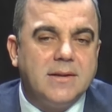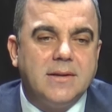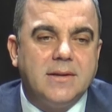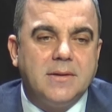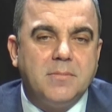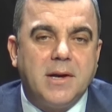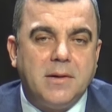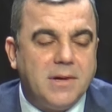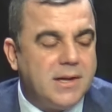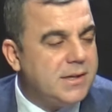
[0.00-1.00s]
e,
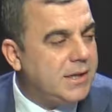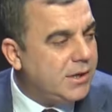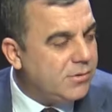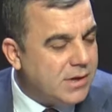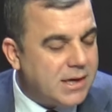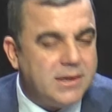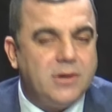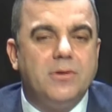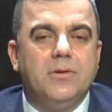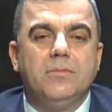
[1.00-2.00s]
merhabalar, iyi günler
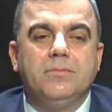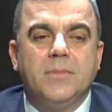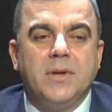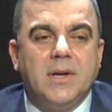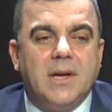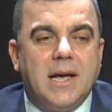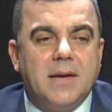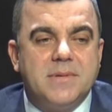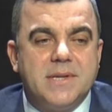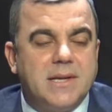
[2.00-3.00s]
diliyorum.
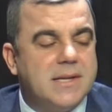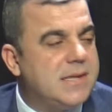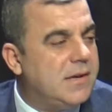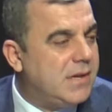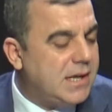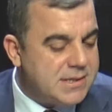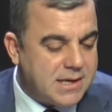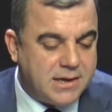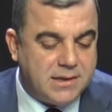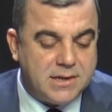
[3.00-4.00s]
Hepsine sevgiler,
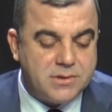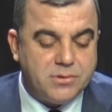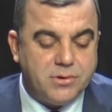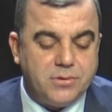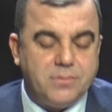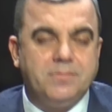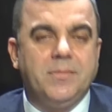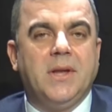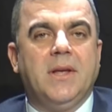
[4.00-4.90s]
saygılar sunuyorum.